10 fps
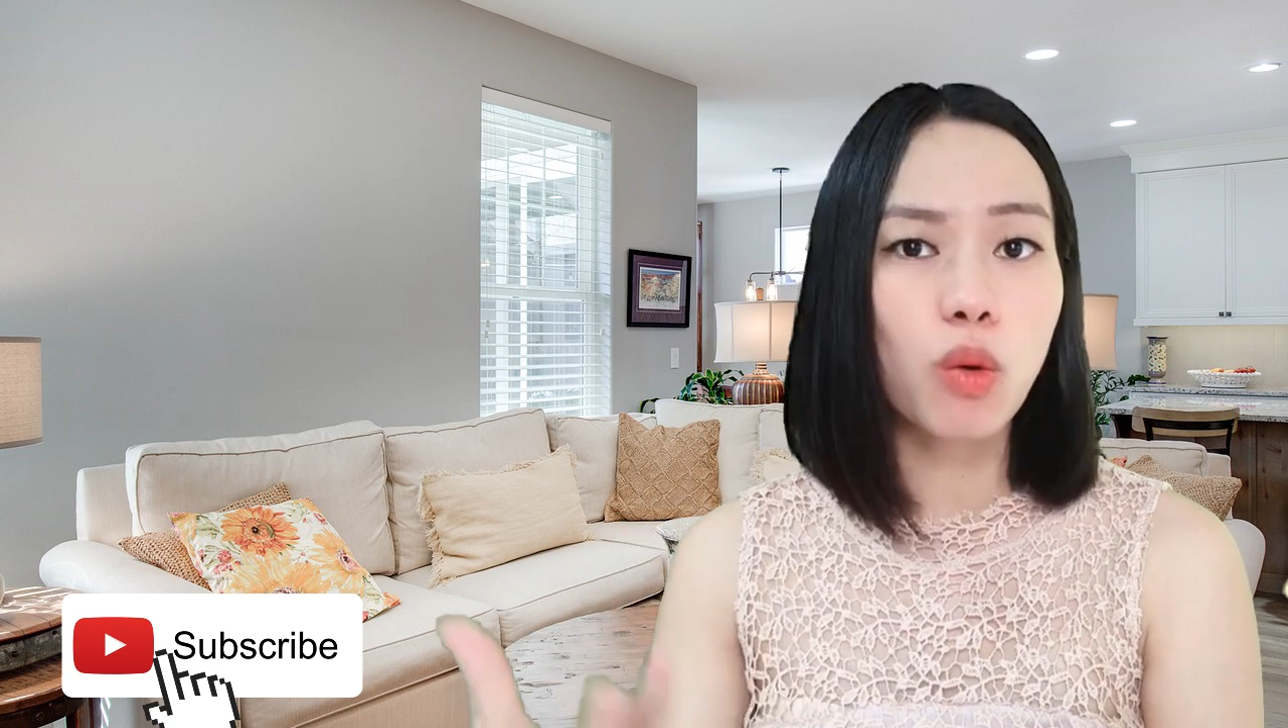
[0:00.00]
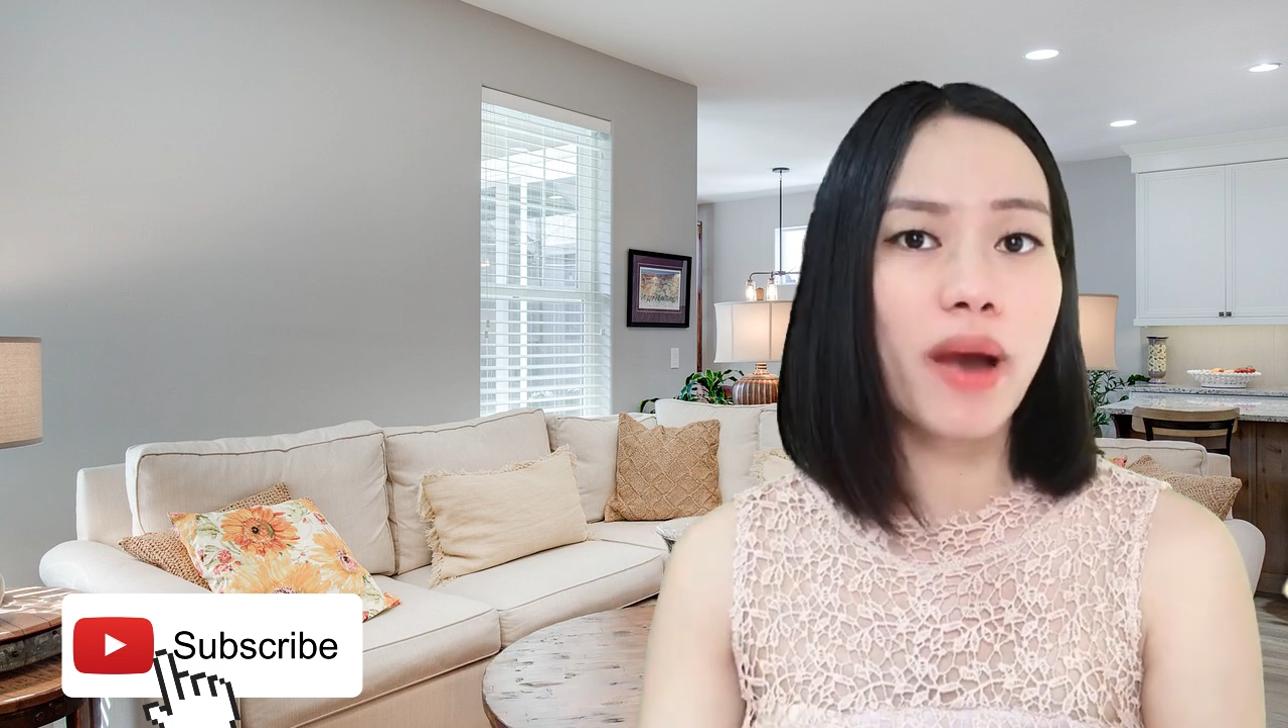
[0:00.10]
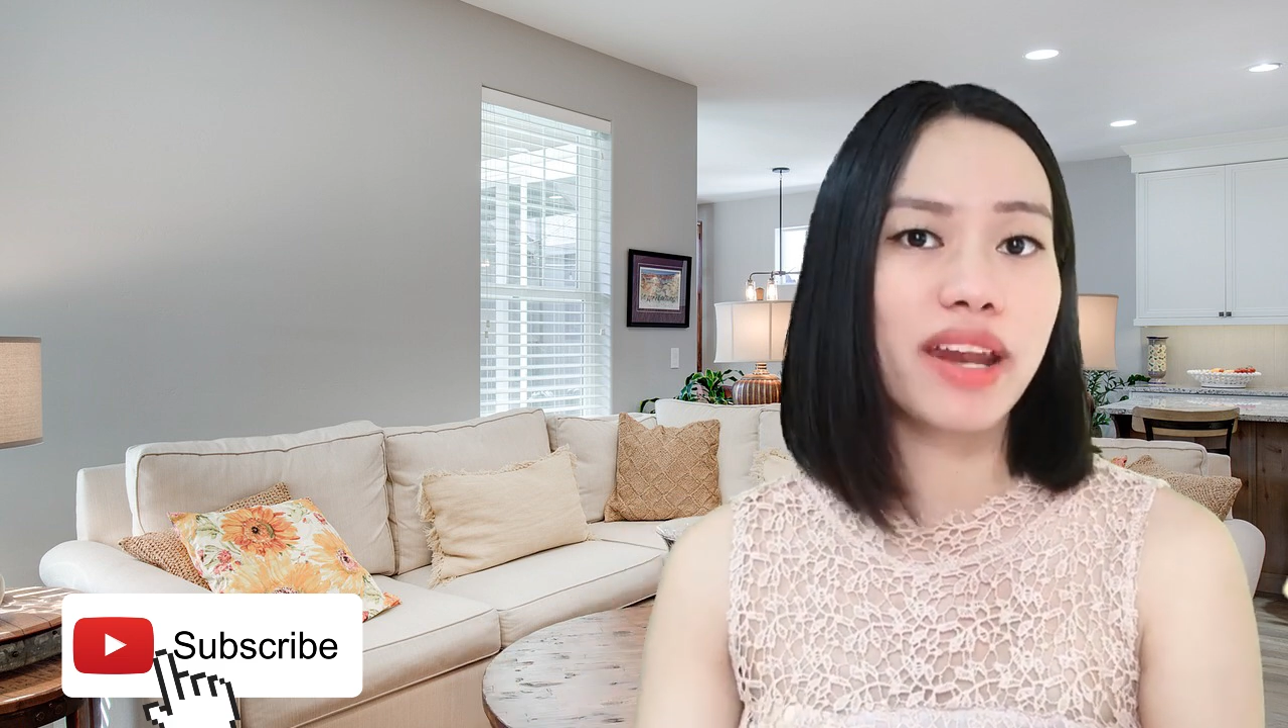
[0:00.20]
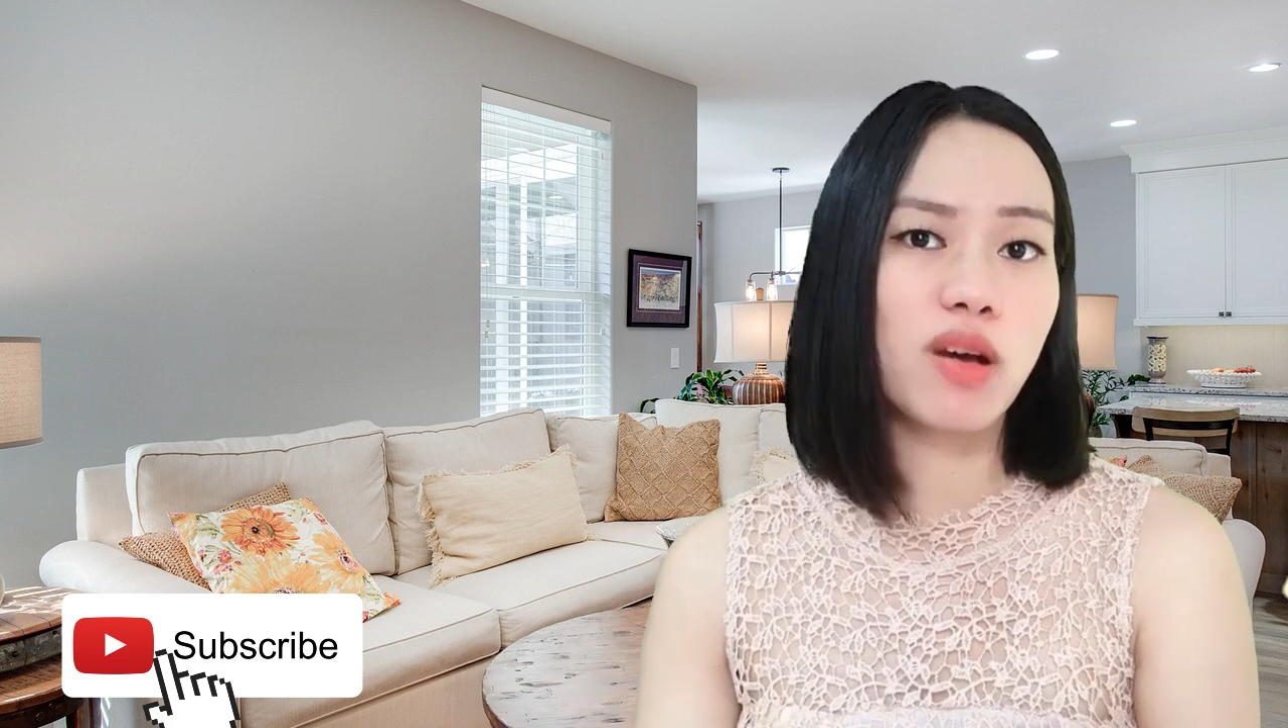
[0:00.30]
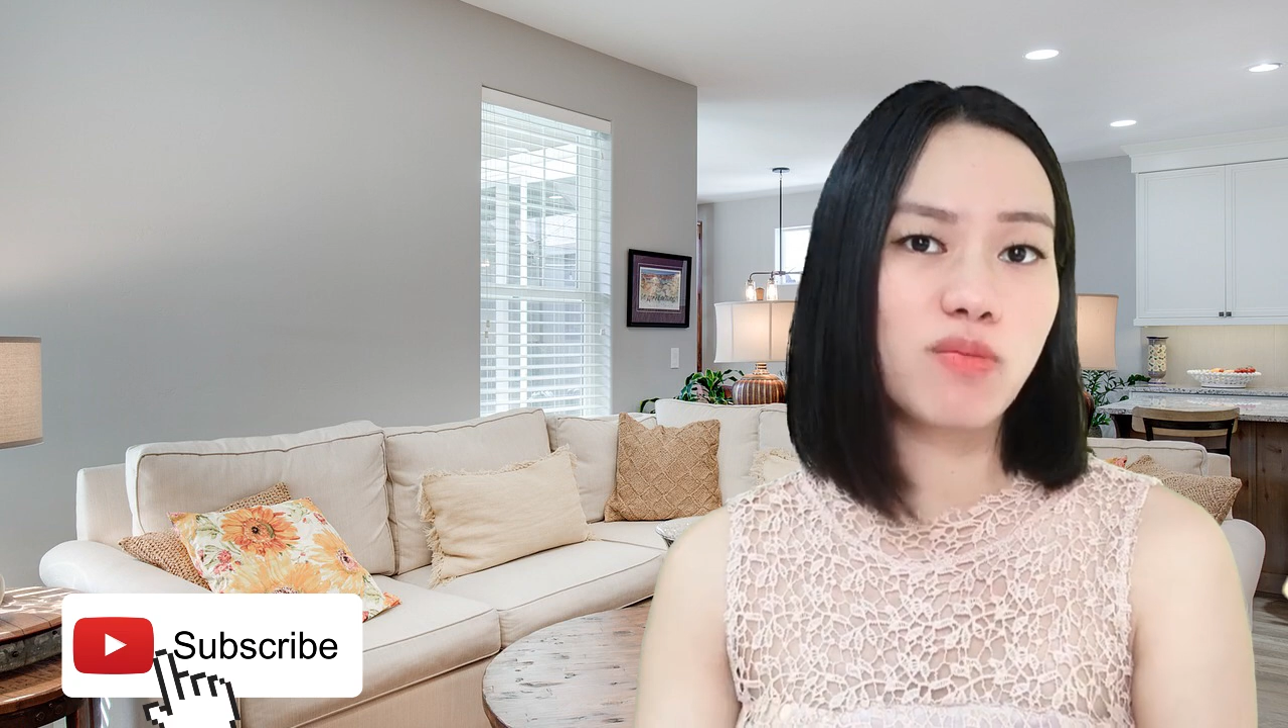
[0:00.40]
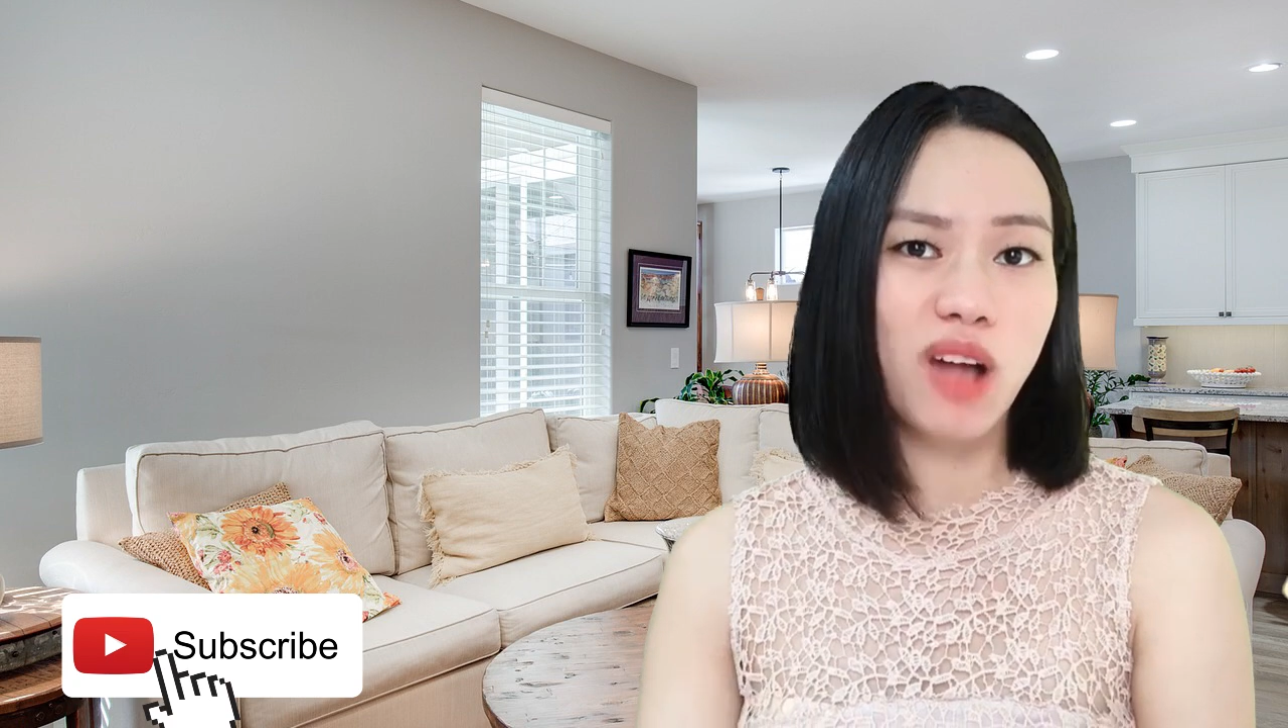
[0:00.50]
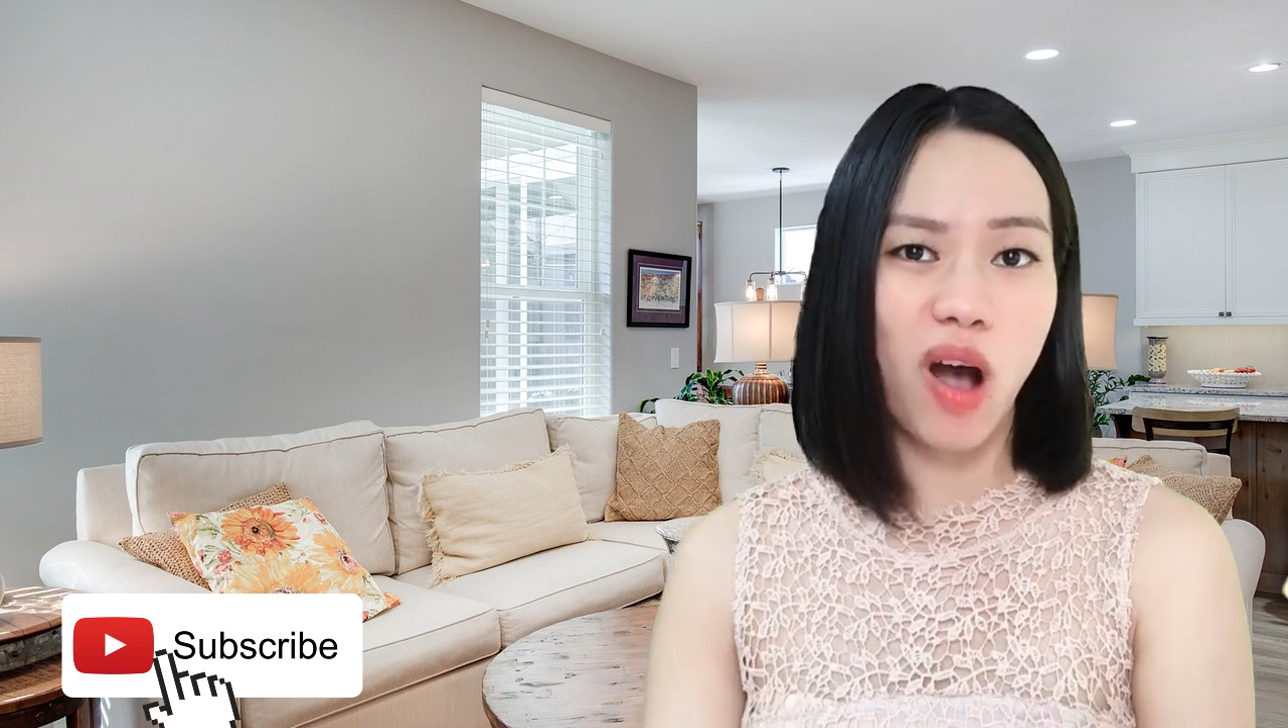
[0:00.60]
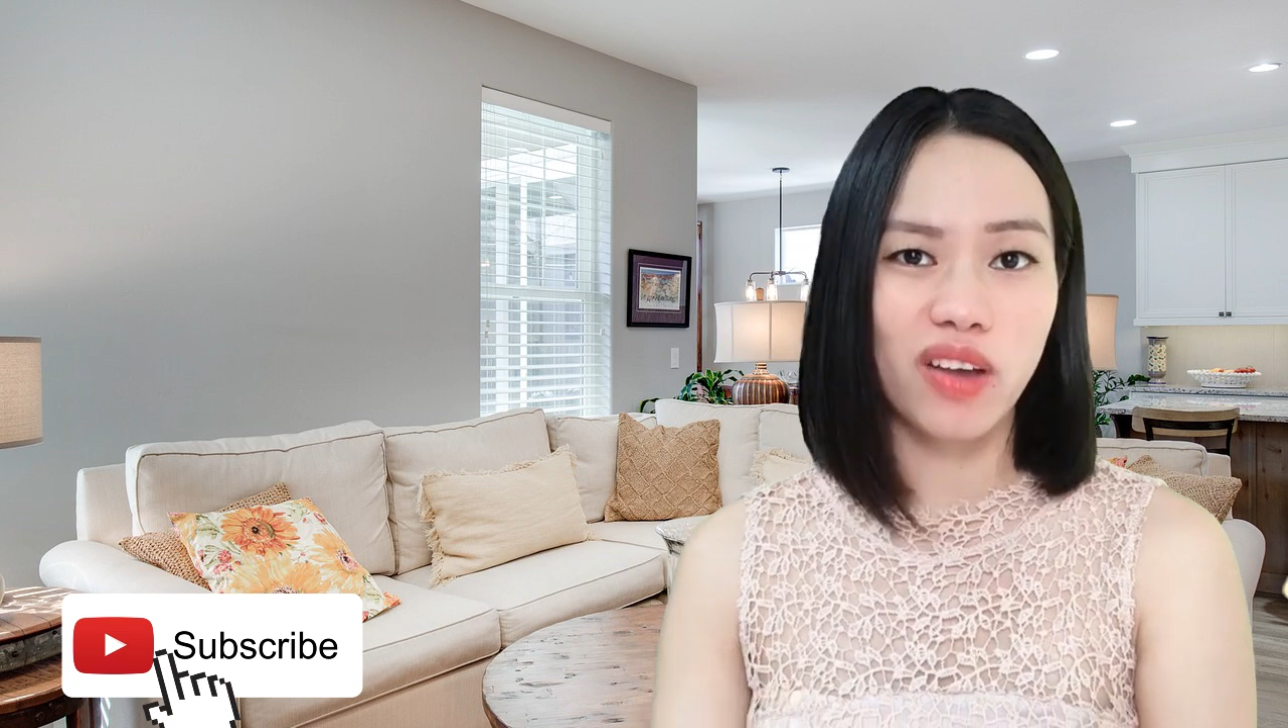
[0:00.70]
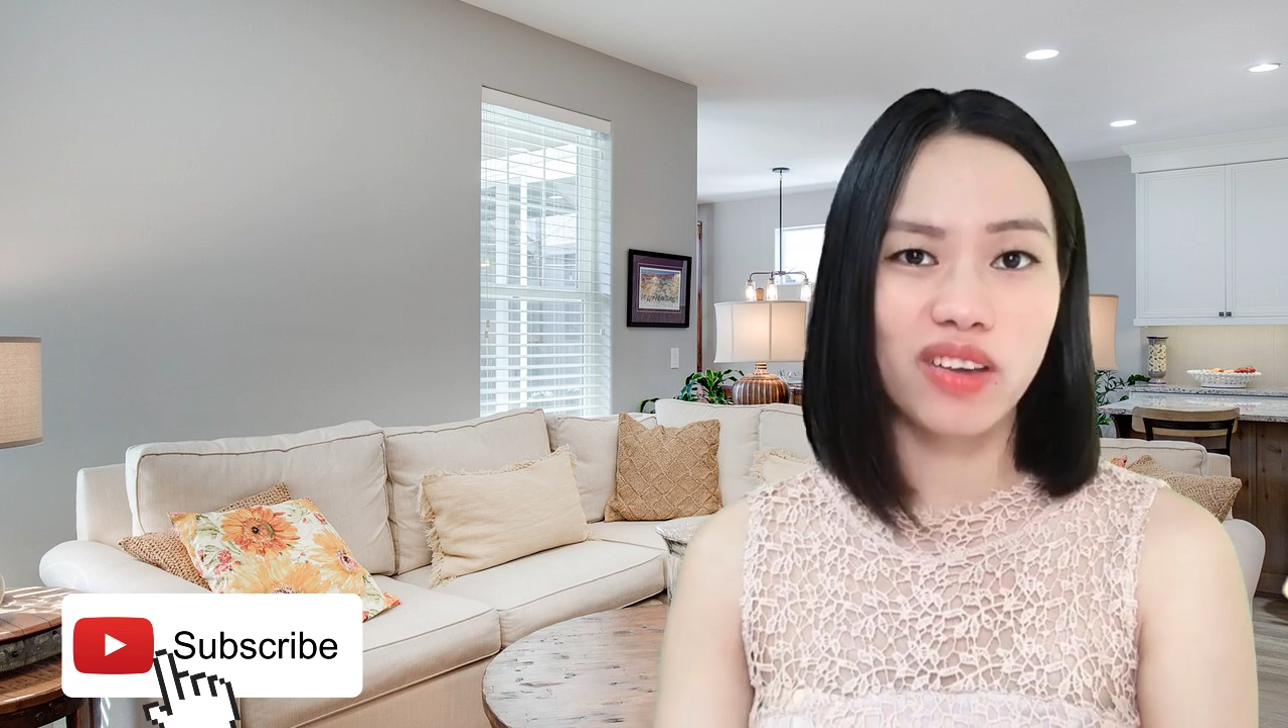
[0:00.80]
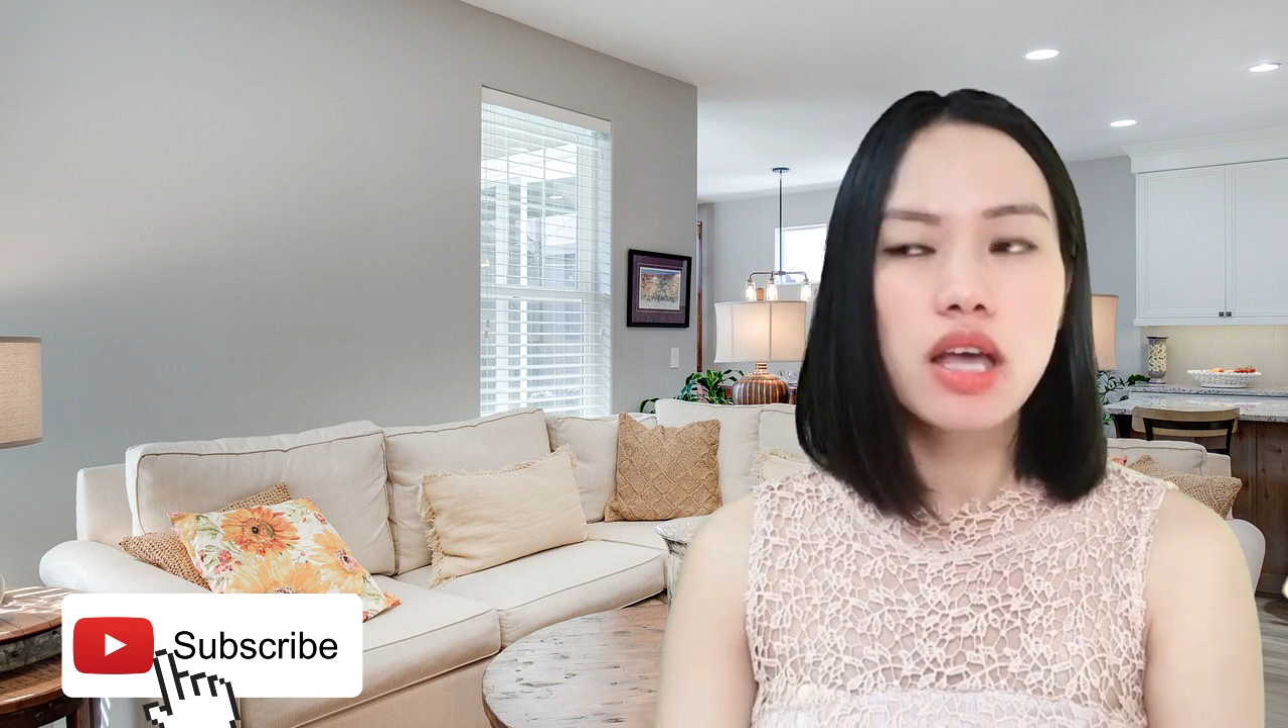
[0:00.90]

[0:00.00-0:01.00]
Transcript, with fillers: của bạn ấy không giỏi.